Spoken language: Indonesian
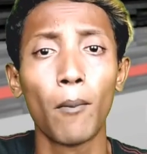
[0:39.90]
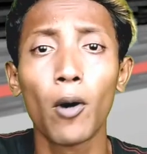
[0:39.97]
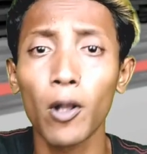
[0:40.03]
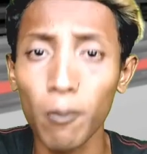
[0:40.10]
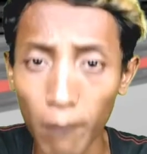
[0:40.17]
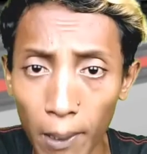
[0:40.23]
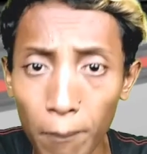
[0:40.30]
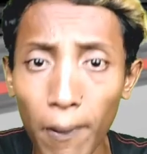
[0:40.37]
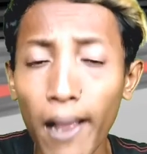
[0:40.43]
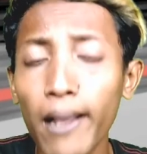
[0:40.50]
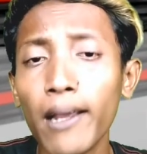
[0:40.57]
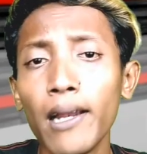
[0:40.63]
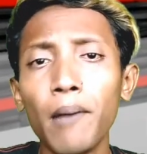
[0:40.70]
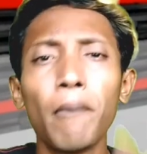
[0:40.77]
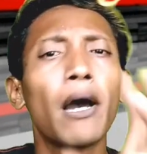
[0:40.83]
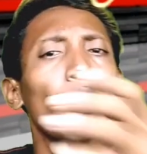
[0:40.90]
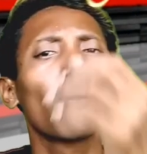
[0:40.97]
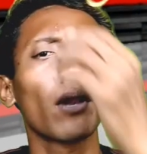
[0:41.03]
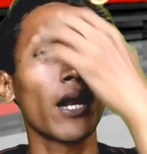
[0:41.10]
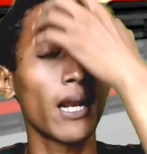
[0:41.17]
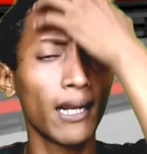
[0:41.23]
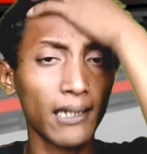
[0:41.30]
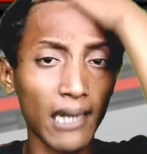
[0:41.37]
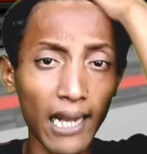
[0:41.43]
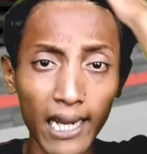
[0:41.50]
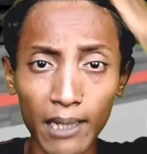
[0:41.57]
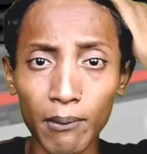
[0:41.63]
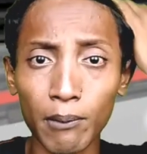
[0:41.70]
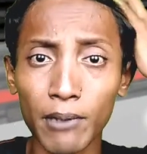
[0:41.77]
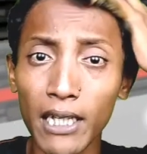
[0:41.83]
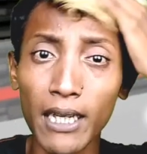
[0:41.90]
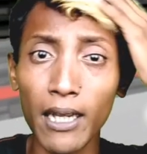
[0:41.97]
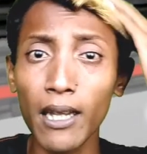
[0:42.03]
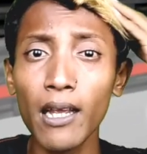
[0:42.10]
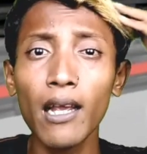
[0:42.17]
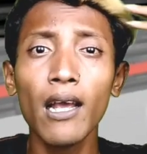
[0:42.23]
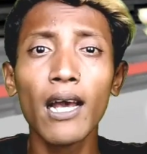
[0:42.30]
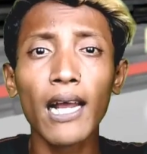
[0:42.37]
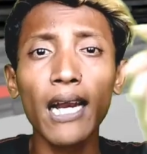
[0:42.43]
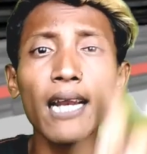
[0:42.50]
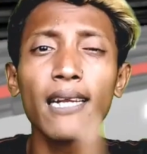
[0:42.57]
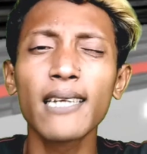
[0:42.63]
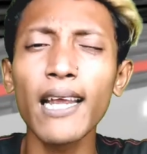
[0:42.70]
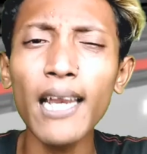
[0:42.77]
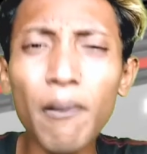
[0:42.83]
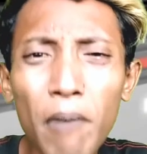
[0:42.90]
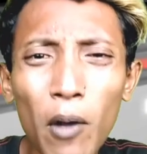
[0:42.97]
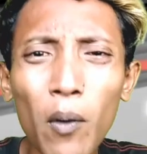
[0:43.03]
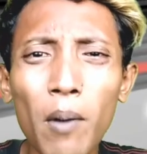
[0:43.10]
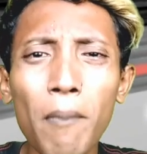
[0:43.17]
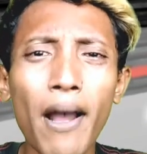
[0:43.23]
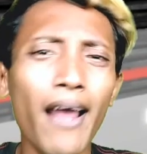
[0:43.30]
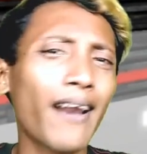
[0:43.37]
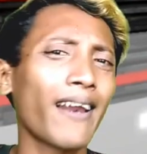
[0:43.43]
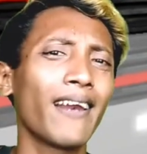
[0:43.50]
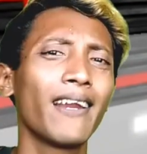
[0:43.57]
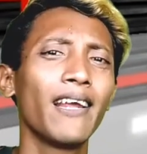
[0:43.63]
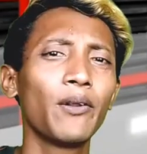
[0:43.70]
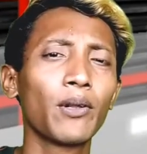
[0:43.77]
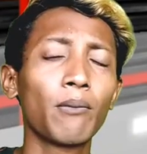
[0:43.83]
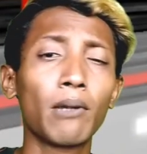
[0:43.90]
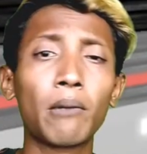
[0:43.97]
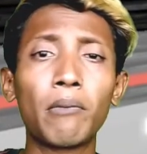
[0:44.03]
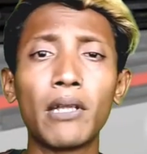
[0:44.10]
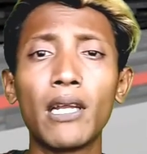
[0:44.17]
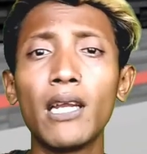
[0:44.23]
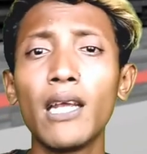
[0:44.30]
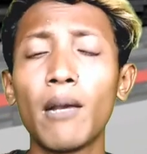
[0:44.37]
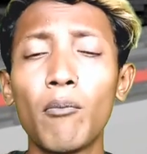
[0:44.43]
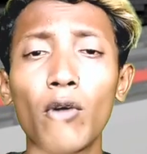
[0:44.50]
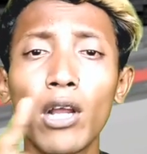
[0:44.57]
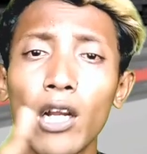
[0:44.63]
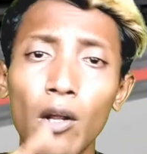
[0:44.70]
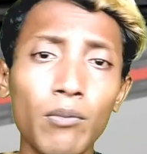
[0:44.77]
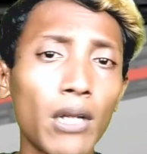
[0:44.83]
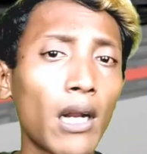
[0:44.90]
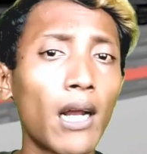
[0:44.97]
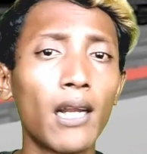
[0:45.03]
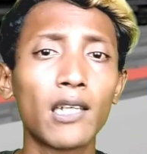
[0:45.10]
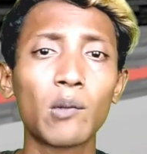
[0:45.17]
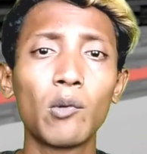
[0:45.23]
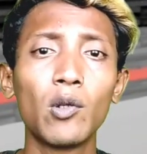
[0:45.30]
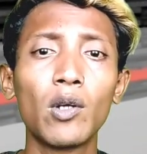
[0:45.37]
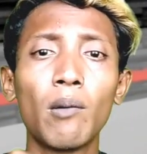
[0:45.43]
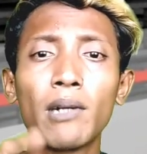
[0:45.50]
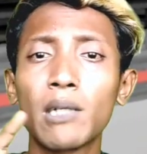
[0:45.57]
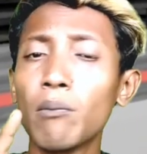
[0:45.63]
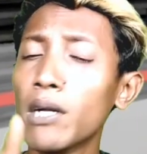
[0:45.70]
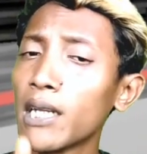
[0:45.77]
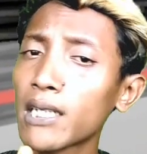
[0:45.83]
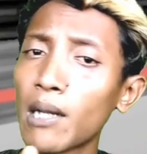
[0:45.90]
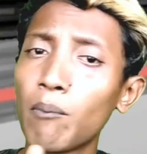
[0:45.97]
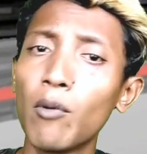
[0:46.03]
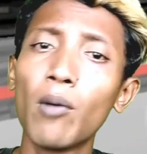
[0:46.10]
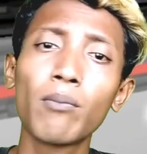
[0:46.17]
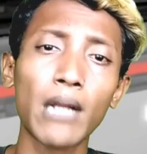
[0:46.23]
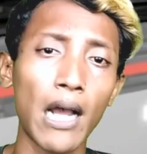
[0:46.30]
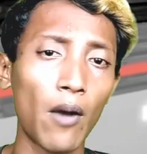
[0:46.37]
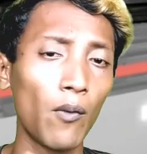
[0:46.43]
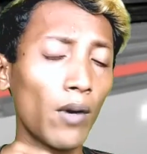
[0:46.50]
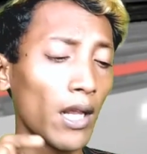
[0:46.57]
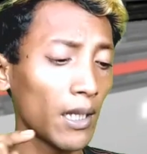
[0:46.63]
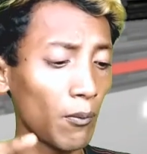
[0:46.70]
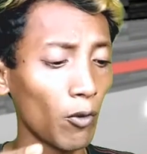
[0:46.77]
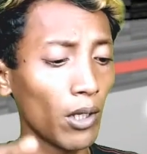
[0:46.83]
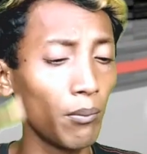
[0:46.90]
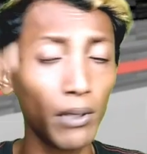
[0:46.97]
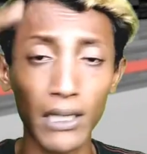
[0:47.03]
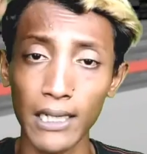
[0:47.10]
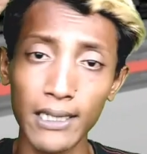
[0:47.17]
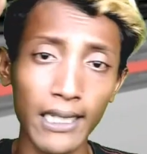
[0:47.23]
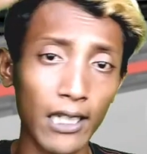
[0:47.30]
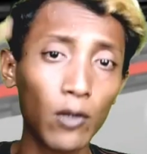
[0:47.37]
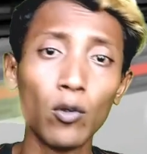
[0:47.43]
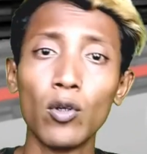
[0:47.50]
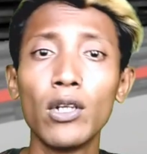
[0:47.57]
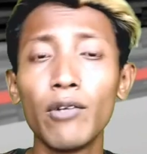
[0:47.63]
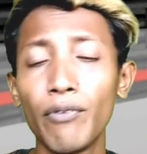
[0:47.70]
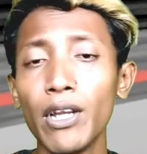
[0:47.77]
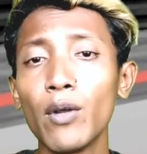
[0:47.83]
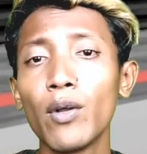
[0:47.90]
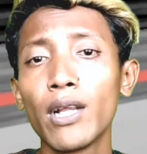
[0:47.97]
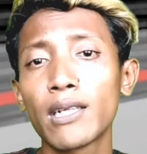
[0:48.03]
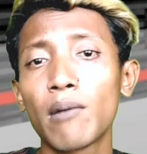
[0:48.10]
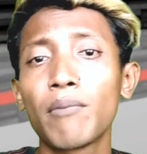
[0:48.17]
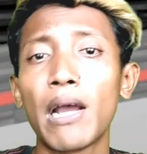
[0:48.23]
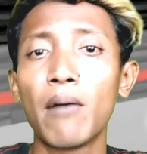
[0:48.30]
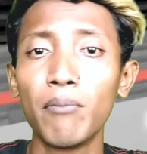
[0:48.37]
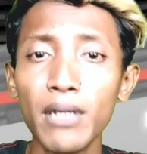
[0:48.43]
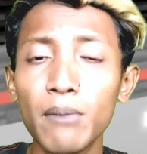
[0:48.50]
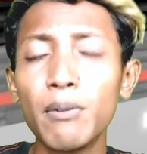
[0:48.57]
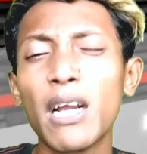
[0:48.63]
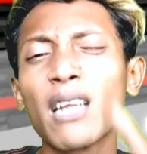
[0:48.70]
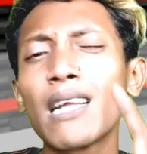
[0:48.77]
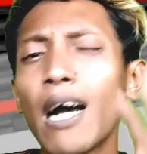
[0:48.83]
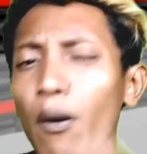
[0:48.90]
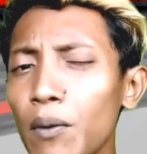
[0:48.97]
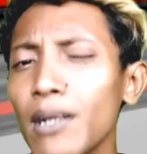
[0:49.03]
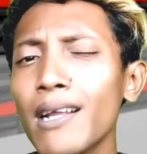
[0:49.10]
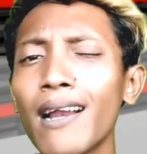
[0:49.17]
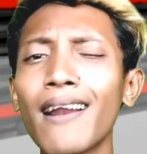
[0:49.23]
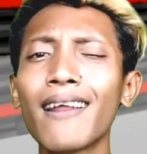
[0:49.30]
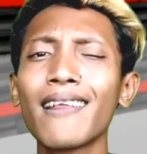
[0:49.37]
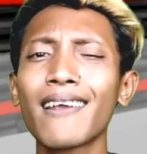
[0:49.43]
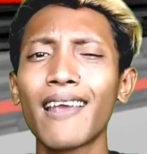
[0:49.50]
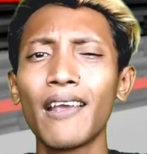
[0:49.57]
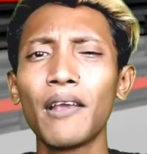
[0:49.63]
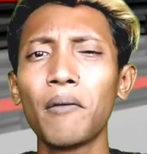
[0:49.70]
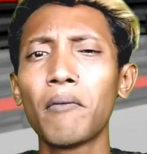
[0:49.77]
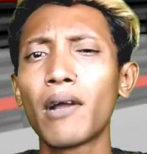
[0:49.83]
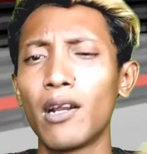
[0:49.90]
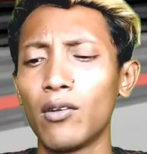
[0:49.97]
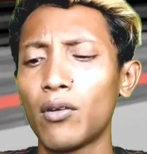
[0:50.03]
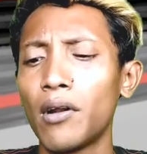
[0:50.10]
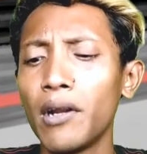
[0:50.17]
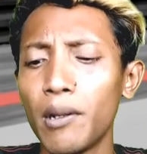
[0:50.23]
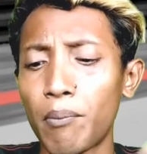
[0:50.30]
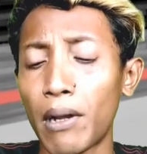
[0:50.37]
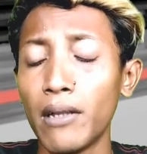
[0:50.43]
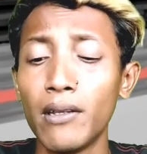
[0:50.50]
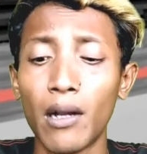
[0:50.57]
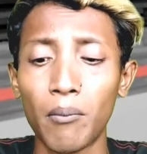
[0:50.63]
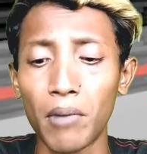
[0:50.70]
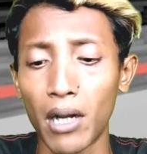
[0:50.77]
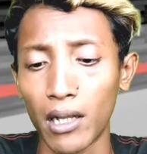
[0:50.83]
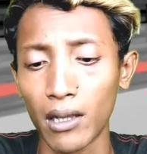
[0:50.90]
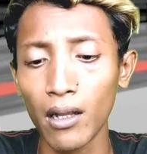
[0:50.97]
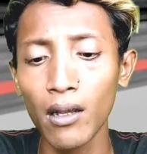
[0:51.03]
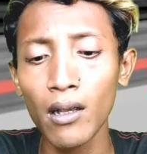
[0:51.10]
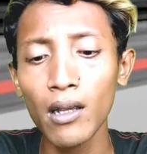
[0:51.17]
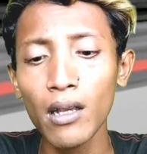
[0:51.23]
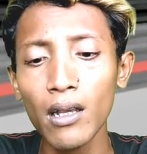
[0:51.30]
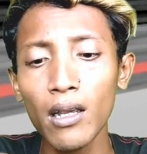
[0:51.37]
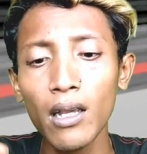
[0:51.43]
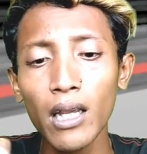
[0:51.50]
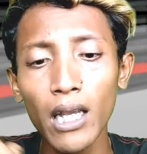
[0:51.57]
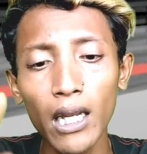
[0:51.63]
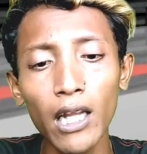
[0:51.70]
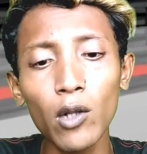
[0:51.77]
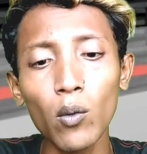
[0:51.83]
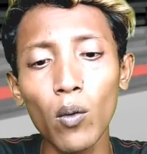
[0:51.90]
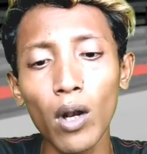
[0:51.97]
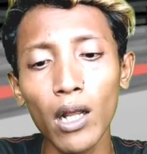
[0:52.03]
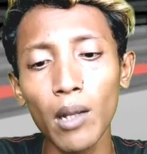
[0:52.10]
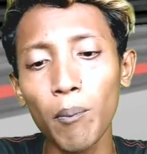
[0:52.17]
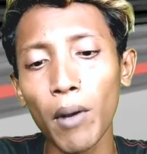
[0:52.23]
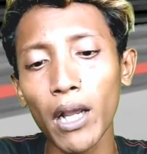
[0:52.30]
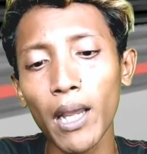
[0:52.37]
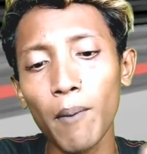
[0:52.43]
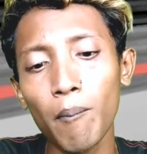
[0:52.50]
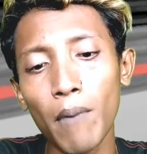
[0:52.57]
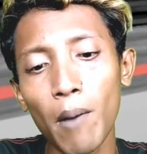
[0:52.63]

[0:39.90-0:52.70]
mod map lagi nih baru rilis lagi teman-teman. Jadi rilisnya ini baru kemarin gitu teman-teman. Jadi ya mungkin kalau misalnya kalian semua juga masih banyak yang belum tahu, nanti mungkin bisa cek dulu nih videonya sampai habis biar tahu nih jalanannya kayak gimana. Soalnya ini panjang banget. Ini tuh gue lagi pakai